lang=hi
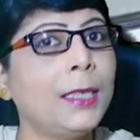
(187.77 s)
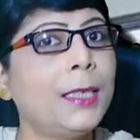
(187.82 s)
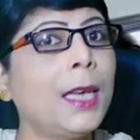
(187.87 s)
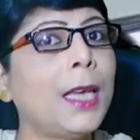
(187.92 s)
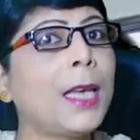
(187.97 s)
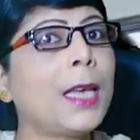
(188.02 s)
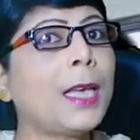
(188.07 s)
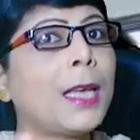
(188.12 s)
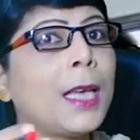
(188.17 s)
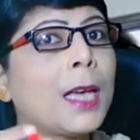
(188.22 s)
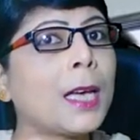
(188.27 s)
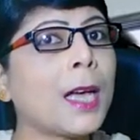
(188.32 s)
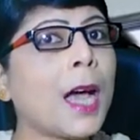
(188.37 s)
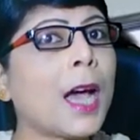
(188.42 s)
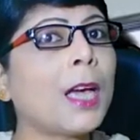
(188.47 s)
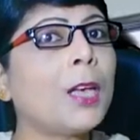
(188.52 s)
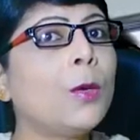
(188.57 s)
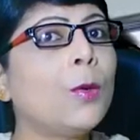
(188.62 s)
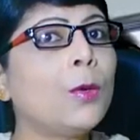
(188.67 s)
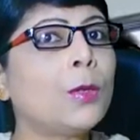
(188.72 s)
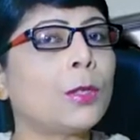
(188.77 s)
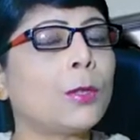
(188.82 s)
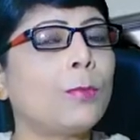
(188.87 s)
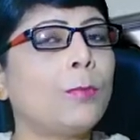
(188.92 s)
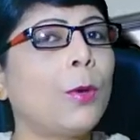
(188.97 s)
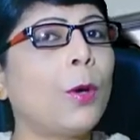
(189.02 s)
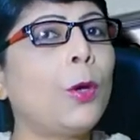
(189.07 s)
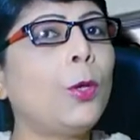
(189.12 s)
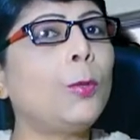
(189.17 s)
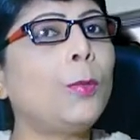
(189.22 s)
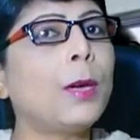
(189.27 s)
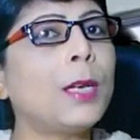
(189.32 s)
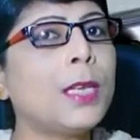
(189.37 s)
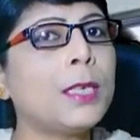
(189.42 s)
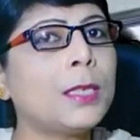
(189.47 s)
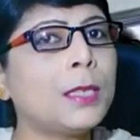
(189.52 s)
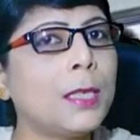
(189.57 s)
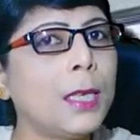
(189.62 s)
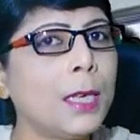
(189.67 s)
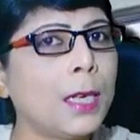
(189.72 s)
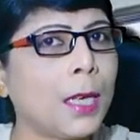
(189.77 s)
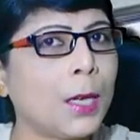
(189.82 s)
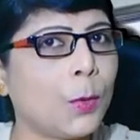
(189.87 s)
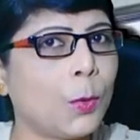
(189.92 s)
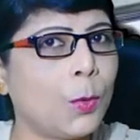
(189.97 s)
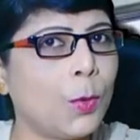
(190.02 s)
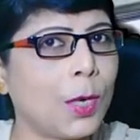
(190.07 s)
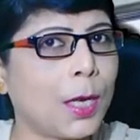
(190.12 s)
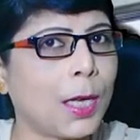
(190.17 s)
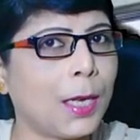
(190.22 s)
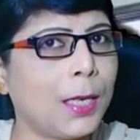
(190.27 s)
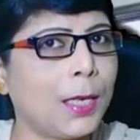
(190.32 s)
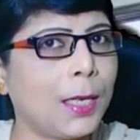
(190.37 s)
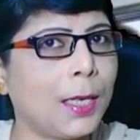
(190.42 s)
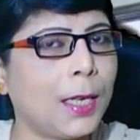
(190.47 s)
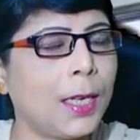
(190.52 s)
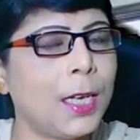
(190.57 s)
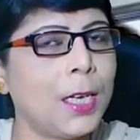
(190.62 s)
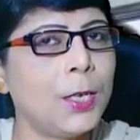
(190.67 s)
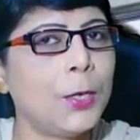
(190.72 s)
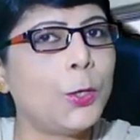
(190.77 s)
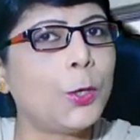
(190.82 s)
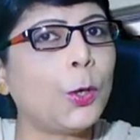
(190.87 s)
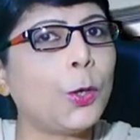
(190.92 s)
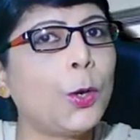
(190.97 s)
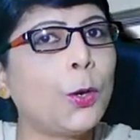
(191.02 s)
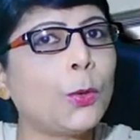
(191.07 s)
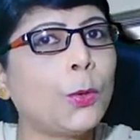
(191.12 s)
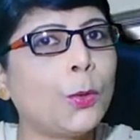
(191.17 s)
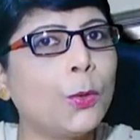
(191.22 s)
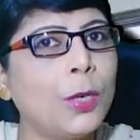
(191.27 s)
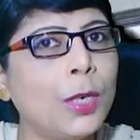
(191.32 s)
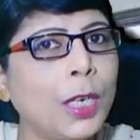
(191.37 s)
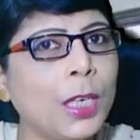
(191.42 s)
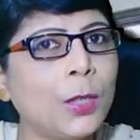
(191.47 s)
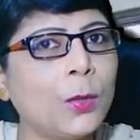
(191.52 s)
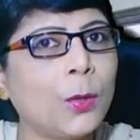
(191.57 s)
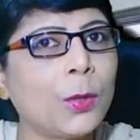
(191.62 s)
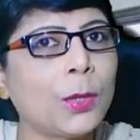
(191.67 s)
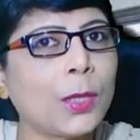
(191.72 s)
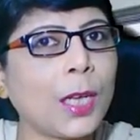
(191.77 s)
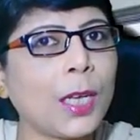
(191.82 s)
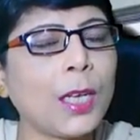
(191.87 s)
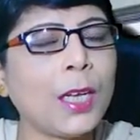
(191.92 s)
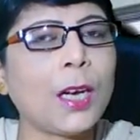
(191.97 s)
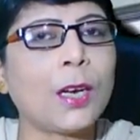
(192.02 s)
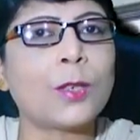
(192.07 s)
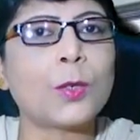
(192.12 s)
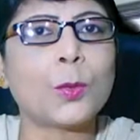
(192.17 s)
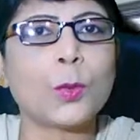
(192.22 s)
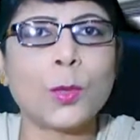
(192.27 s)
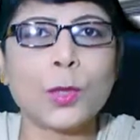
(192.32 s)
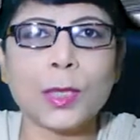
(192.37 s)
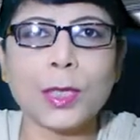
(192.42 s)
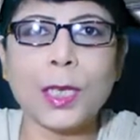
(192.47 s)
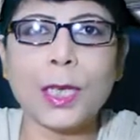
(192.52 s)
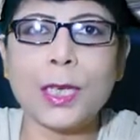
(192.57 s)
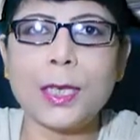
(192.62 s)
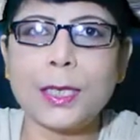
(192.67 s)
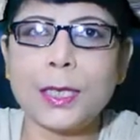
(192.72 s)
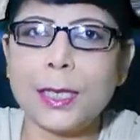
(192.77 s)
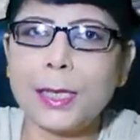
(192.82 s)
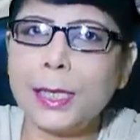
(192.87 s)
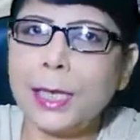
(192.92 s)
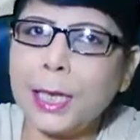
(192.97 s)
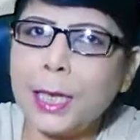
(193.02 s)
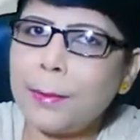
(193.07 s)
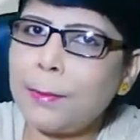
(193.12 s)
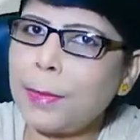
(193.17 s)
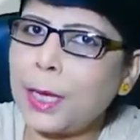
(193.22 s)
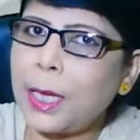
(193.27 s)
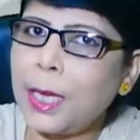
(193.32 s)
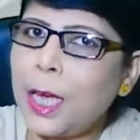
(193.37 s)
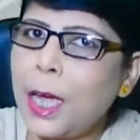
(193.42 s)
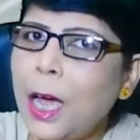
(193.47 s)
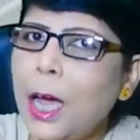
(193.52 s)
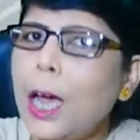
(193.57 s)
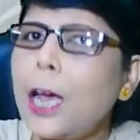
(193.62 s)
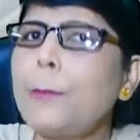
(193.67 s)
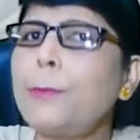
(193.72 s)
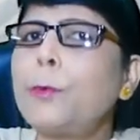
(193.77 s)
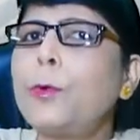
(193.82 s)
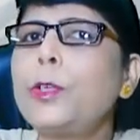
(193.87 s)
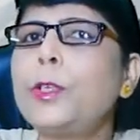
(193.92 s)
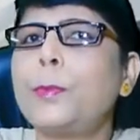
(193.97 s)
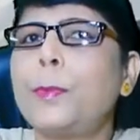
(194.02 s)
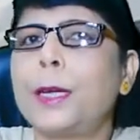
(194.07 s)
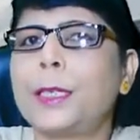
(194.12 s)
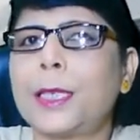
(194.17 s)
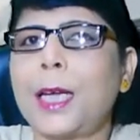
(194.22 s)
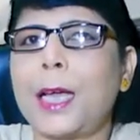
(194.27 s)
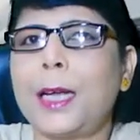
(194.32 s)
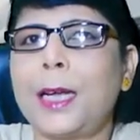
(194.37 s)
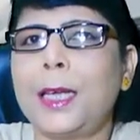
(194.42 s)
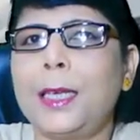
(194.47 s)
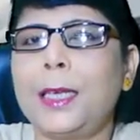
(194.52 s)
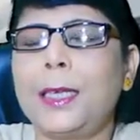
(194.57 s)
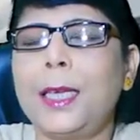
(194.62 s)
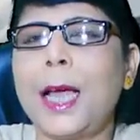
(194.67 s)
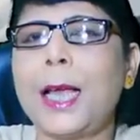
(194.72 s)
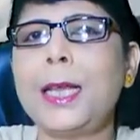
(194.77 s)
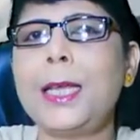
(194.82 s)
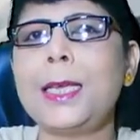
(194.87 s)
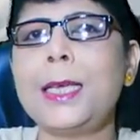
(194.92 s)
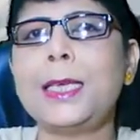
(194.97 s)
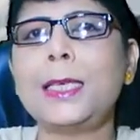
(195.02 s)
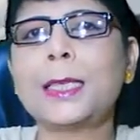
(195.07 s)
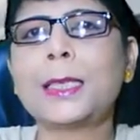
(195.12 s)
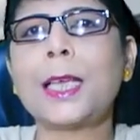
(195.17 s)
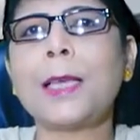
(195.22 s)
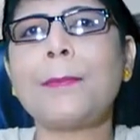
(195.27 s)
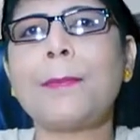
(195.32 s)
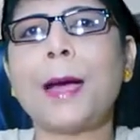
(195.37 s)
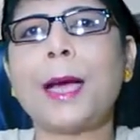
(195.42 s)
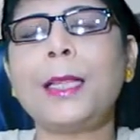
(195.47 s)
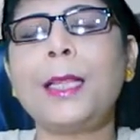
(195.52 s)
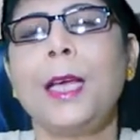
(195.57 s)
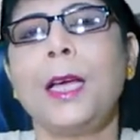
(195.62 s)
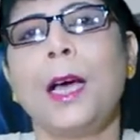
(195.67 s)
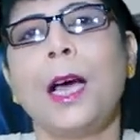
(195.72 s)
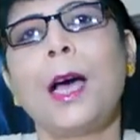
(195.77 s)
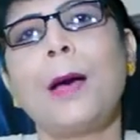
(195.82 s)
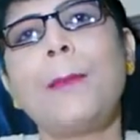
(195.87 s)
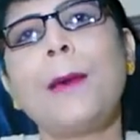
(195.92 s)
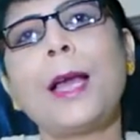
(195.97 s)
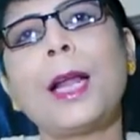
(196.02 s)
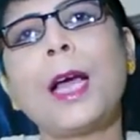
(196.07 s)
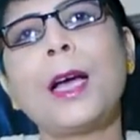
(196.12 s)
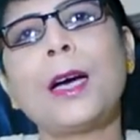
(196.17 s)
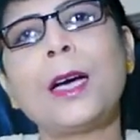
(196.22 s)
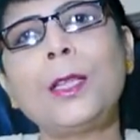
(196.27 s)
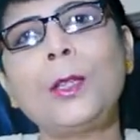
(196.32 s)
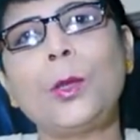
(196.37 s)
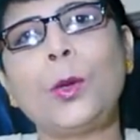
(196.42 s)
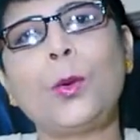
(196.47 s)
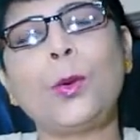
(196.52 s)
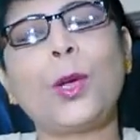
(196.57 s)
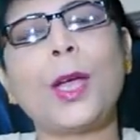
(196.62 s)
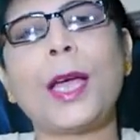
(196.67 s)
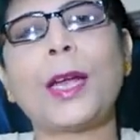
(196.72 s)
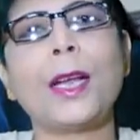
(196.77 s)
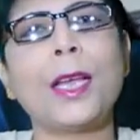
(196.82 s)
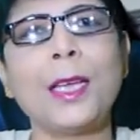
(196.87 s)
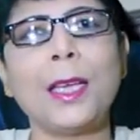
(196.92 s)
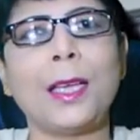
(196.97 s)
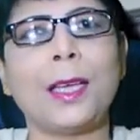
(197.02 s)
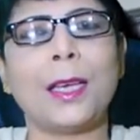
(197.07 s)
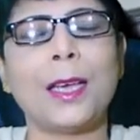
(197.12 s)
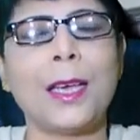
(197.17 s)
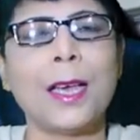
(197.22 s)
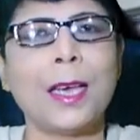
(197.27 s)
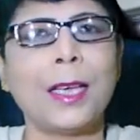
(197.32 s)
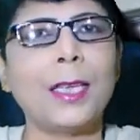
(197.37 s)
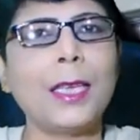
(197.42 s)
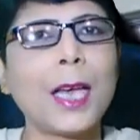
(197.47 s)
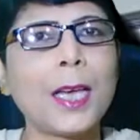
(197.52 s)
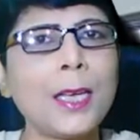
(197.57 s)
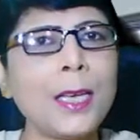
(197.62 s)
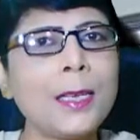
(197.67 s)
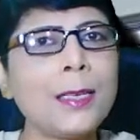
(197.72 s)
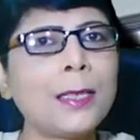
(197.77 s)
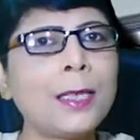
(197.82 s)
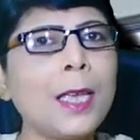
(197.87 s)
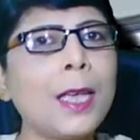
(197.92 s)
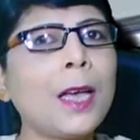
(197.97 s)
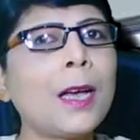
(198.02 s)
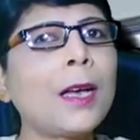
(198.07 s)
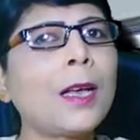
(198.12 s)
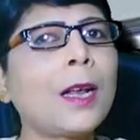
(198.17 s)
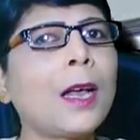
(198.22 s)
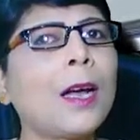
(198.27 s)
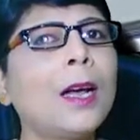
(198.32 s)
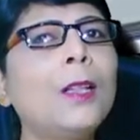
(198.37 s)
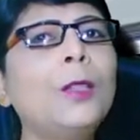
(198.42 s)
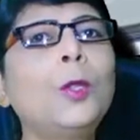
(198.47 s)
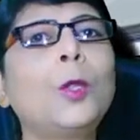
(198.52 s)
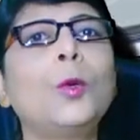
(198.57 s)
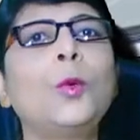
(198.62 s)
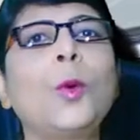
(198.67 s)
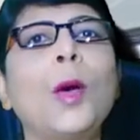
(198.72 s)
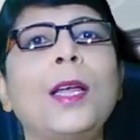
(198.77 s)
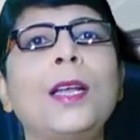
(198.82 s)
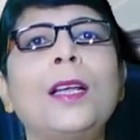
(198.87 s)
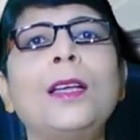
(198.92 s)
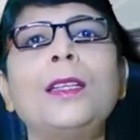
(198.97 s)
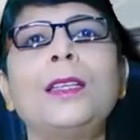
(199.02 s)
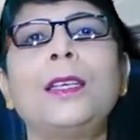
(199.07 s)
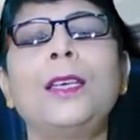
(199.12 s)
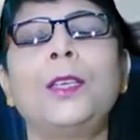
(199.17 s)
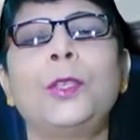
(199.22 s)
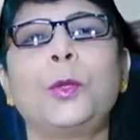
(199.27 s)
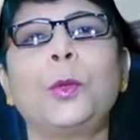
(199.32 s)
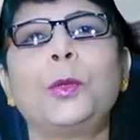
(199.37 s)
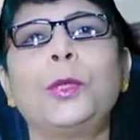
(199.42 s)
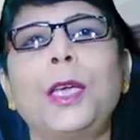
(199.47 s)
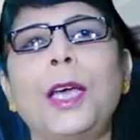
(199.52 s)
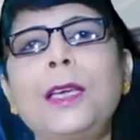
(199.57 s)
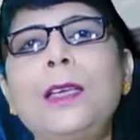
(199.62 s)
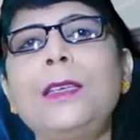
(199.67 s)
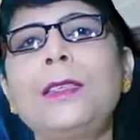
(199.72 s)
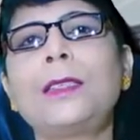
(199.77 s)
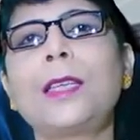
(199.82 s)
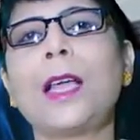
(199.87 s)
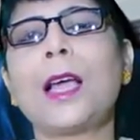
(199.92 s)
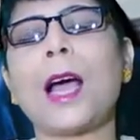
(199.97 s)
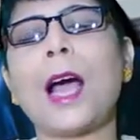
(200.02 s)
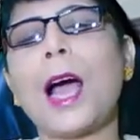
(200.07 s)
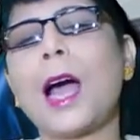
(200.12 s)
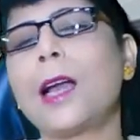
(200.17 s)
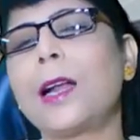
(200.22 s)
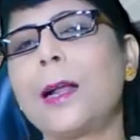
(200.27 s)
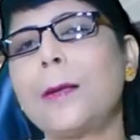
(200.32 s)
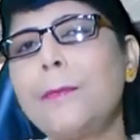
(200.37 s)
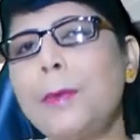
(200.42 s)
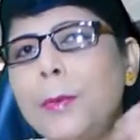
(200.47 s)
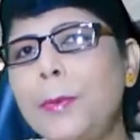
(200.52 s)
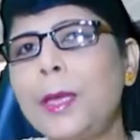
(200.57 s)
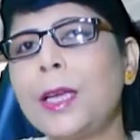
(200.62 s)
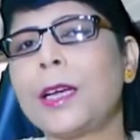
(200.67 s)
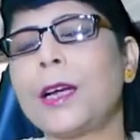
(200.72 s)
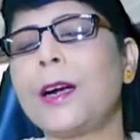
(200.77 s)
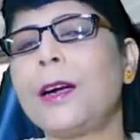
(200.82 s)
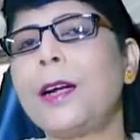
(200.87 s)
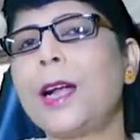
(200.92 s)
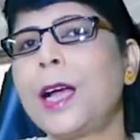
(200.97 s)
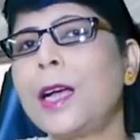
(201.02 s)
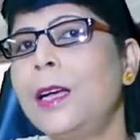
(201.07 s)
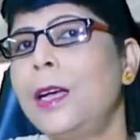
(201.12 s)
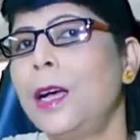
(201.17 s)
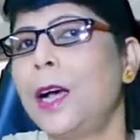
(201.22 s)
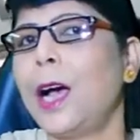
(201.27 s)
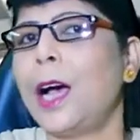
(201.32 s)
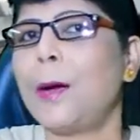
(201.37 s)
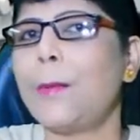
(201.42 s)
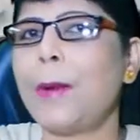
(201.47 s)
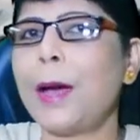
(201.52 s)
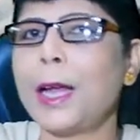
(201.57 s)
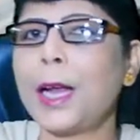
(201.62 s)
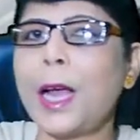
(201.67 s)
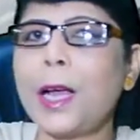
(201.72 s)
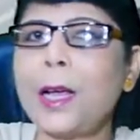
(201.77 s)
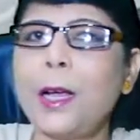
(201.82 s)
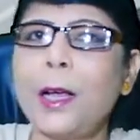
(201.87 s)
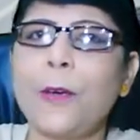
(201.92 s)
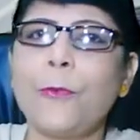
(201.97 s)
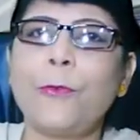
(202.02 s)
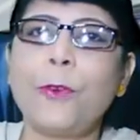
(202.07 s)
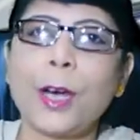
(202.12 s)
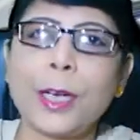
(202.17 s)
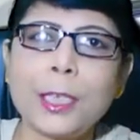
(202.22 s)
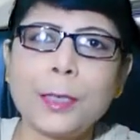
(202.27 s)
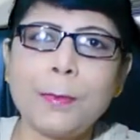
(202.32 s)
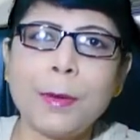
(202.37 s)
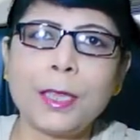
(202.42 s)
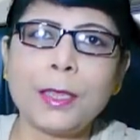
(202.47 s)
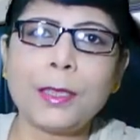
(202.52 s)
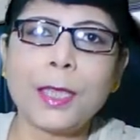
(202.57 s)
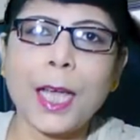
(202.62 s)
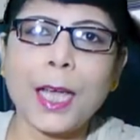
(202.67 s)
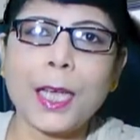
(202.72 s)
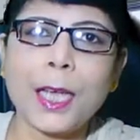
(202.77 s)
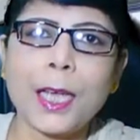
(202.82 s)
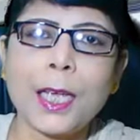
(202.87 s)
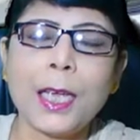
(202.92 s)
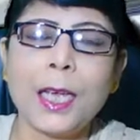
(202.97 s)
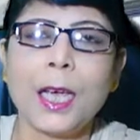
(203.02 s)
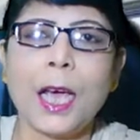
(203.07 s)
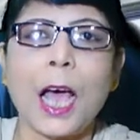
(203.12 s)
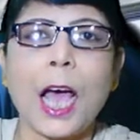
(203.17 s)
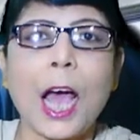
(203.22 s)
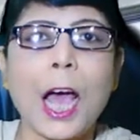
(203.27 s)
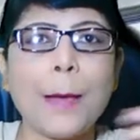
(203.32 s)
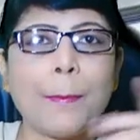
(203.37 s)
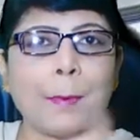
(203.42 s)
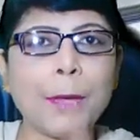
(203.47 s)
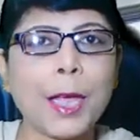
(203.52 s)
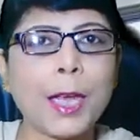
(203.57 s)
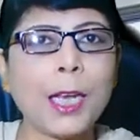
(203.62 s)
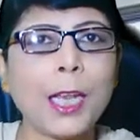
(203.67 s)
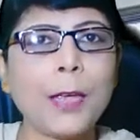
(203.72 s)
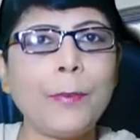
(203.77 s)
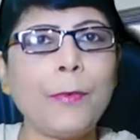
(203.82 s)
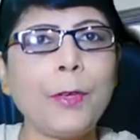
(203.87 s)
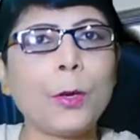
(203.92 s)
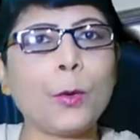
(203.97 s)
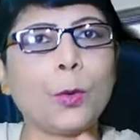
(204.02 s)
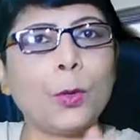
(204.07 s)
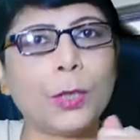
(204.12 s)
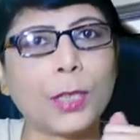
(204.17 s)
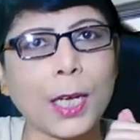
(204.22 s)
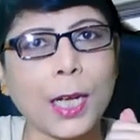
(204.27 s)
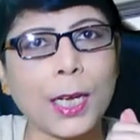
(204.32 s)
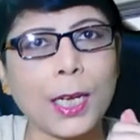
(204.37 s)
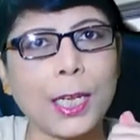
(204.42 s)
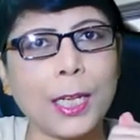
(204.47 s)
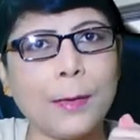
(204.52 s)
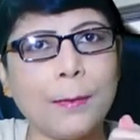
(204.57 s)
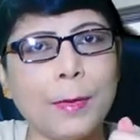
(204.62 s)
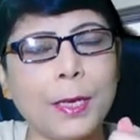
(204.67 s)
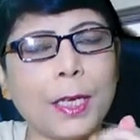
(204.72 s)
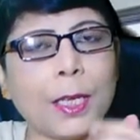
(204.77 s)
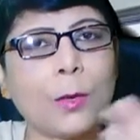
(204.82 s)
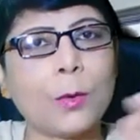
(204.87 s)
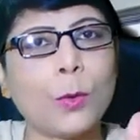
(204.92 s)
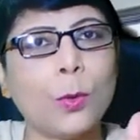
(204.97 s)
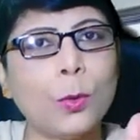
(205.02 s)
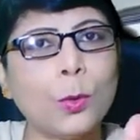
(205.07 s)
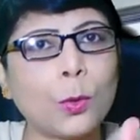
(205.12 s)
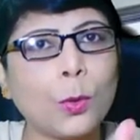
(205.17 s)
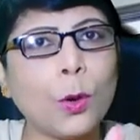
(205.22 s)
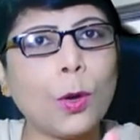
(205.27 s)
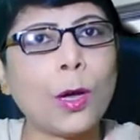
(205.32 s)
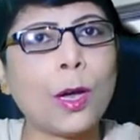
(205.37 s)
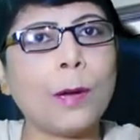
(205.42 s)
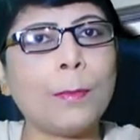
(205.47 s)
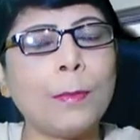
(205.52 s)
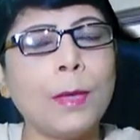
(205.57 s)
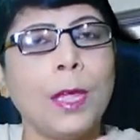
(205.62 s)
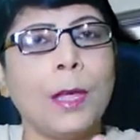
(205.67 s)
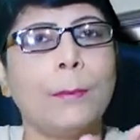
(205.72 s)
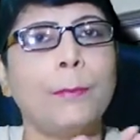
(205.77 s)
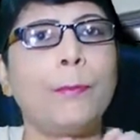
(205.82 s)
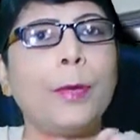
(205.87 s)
ये एक आयुष बहुत बड़ी सीख है उनके लिए जो लोग कुंठित होते हैं और सोचते हैं ज़िंदगी में अब कुछ बचा नहीं यानी इसके बाद हमारा अंत हो गया नहीं नहीं यहीं से अगर अंत हुआ ना तो यहीं से आरंभ भी करना हमारा फर्ज बनता है आपके लिए भी खुद के लिए भी कि खुद को हम